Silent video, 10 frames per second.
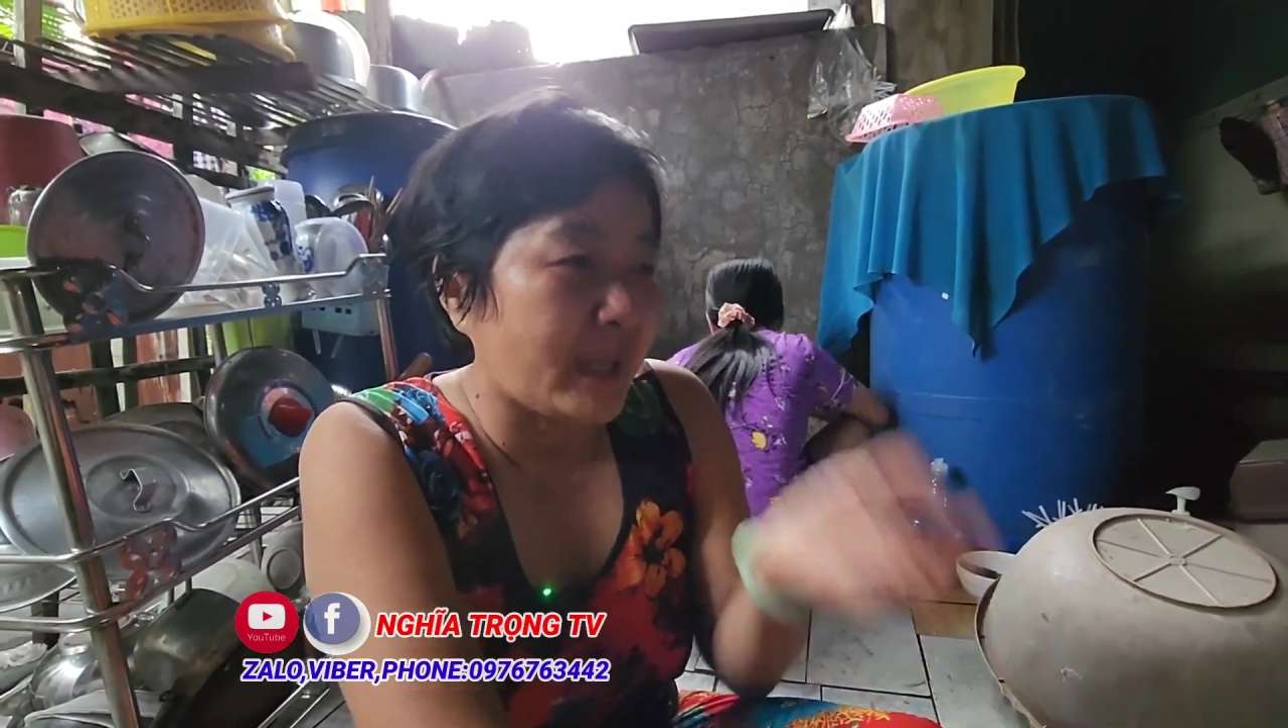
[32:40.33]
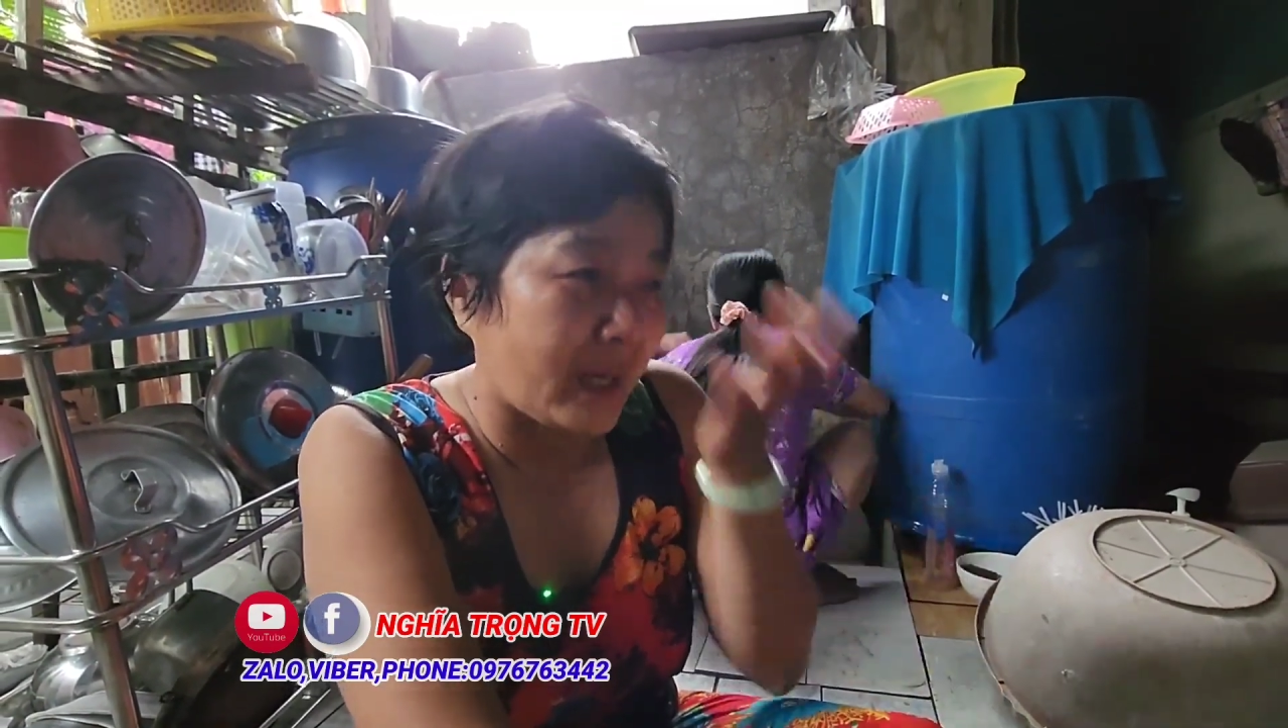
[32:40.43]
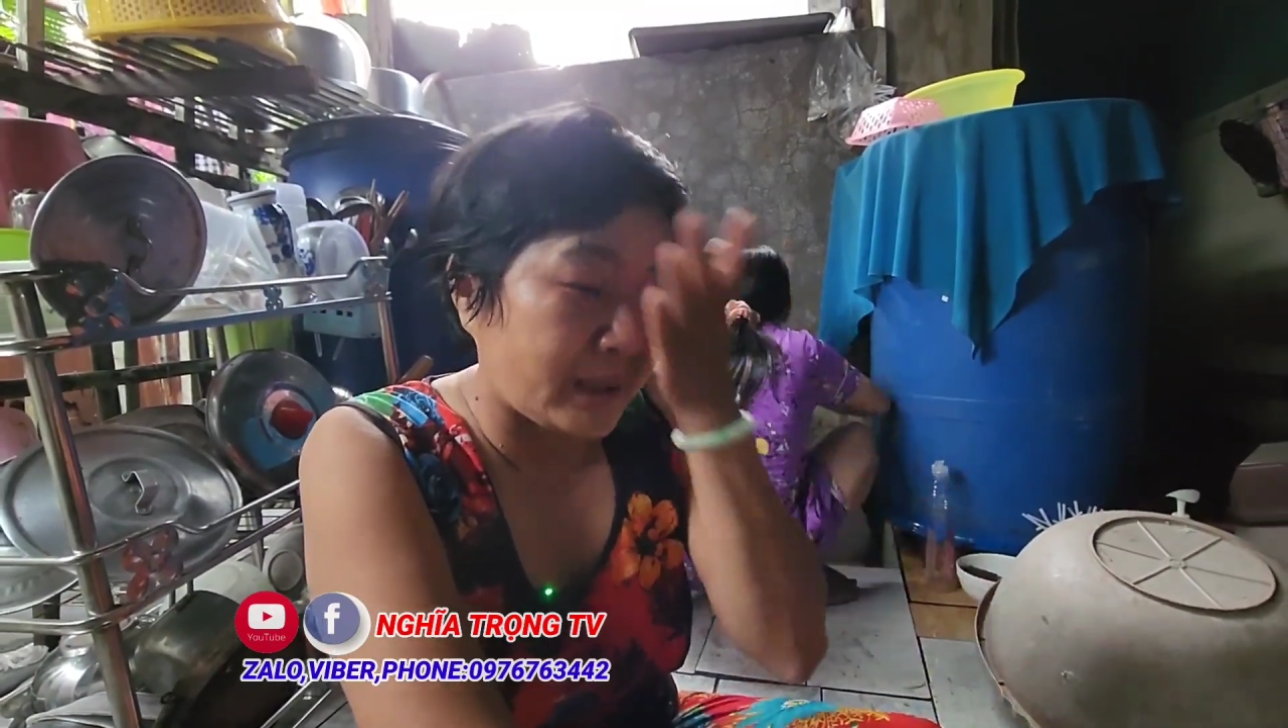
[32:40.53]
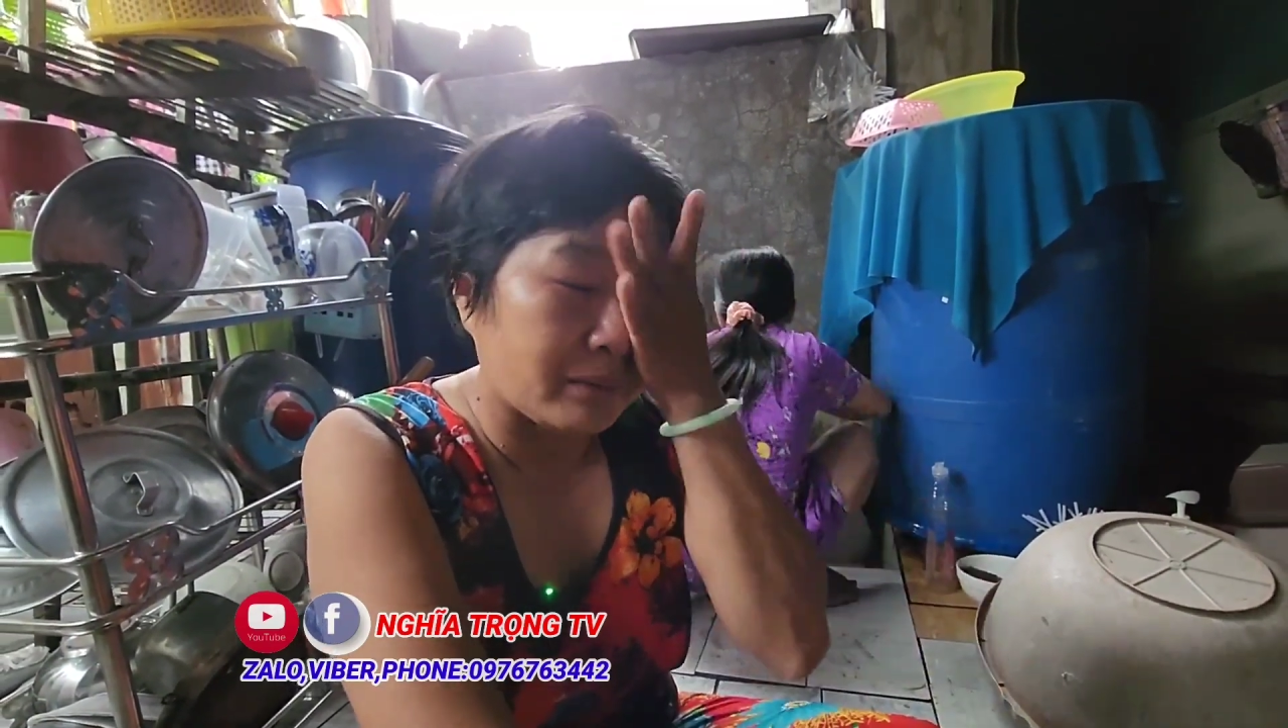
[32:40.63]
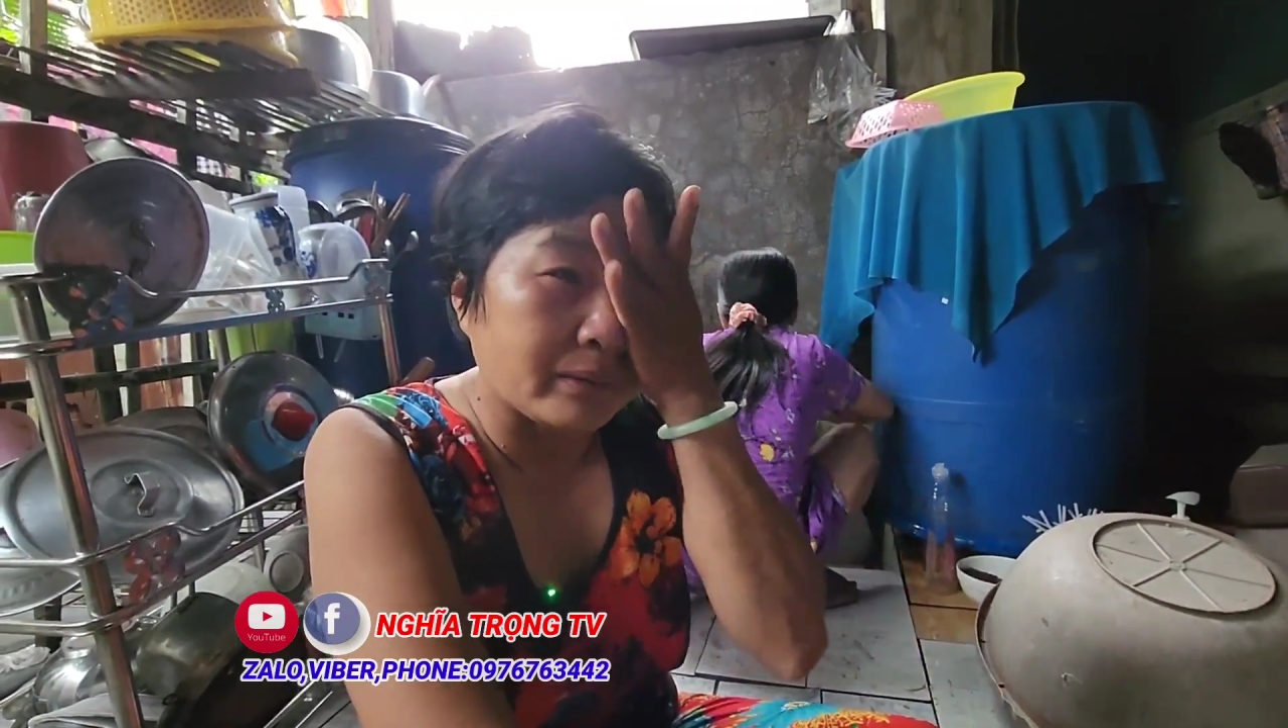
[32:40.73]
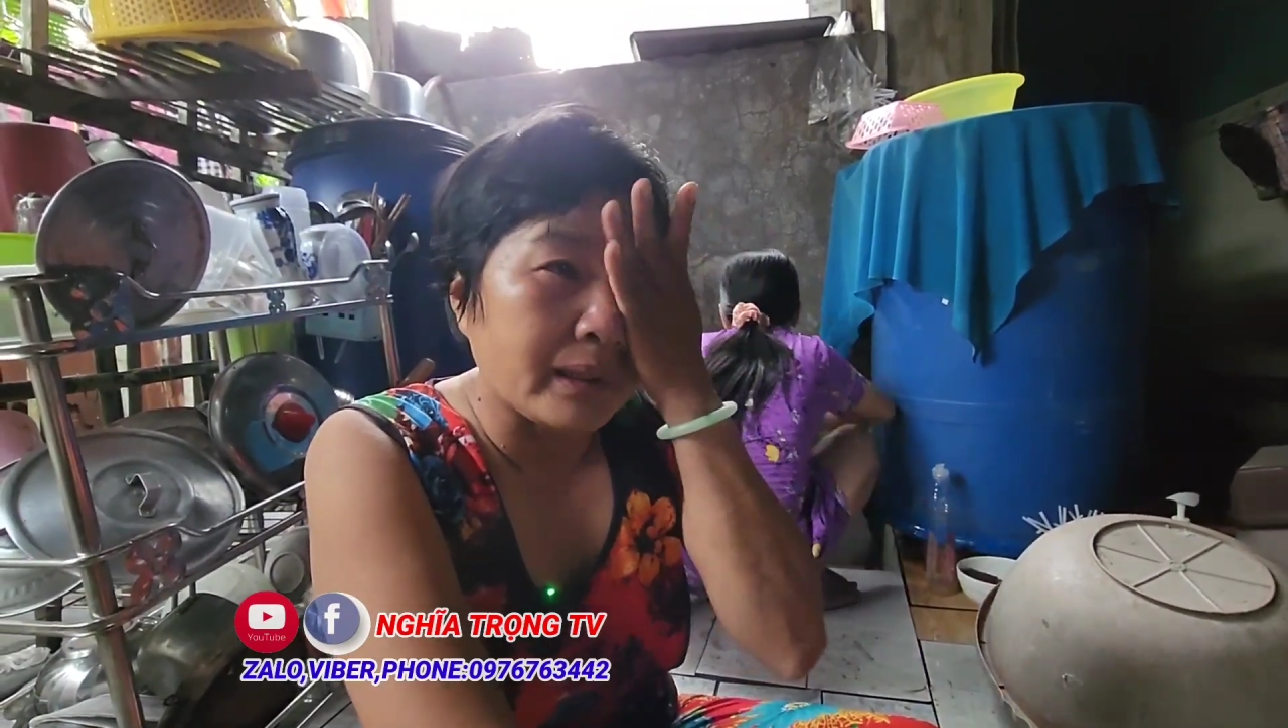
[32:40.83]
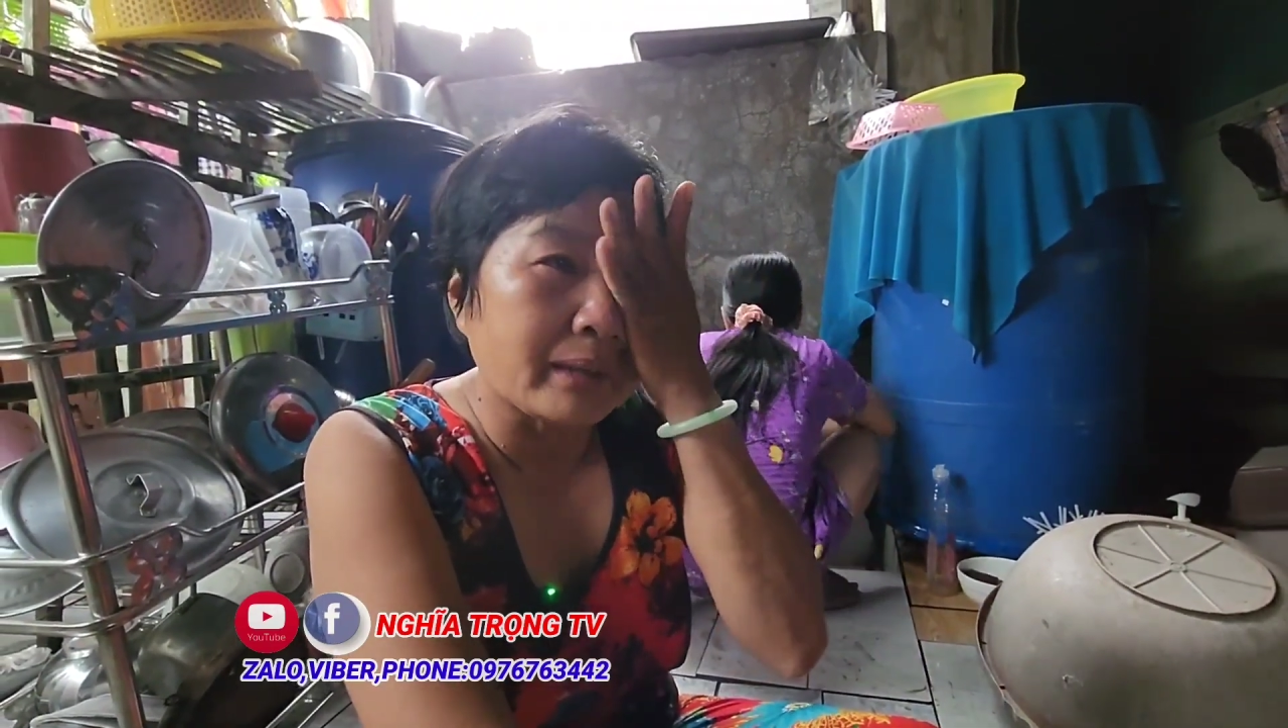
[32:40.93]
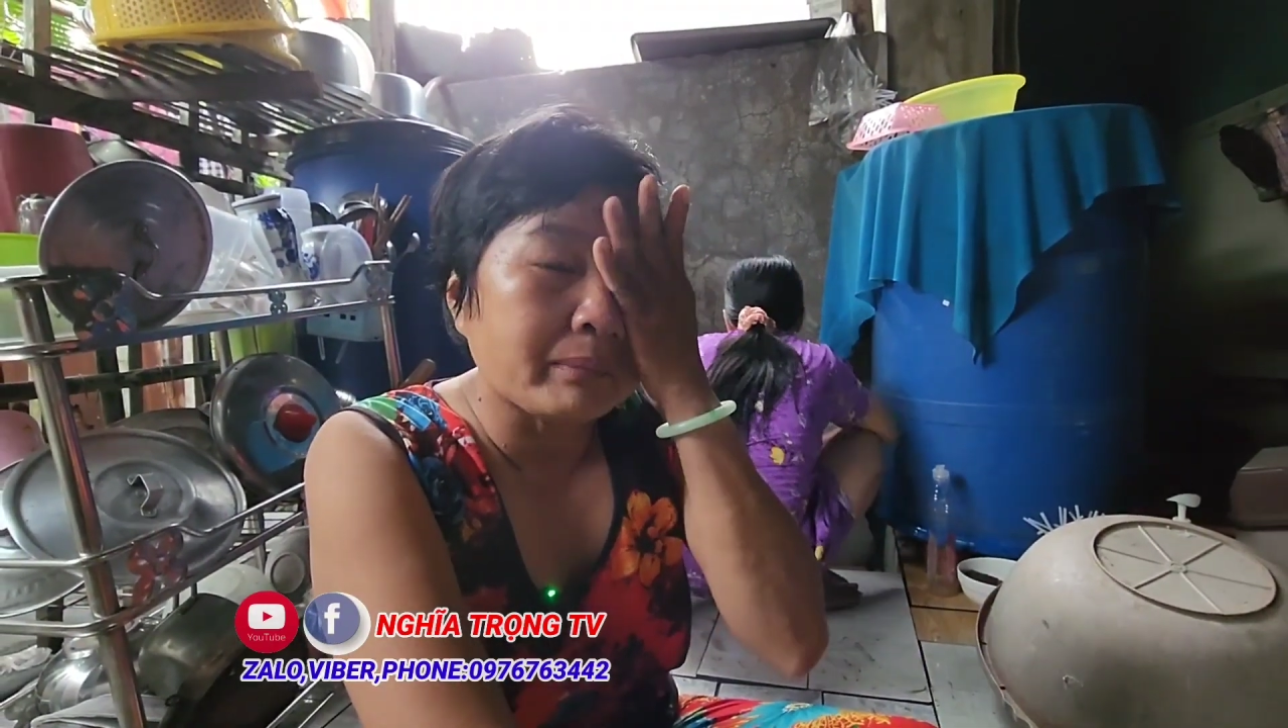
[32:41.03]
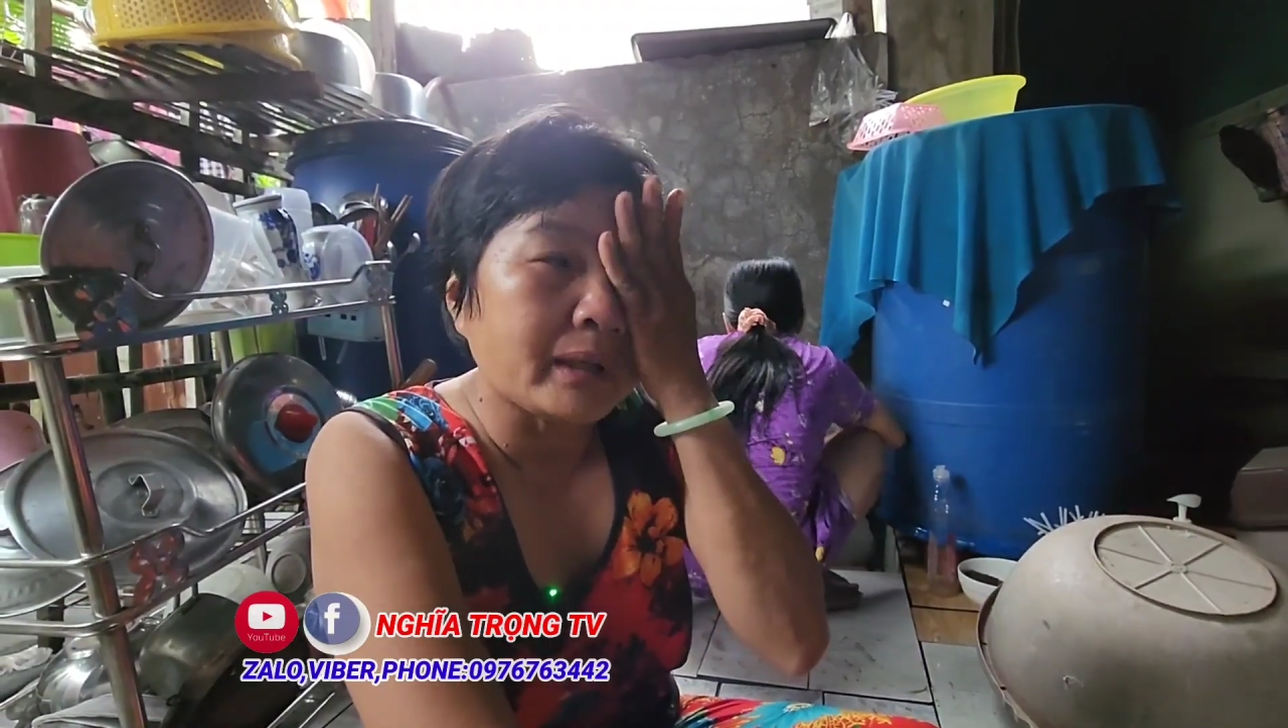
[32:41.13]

về đồ nghe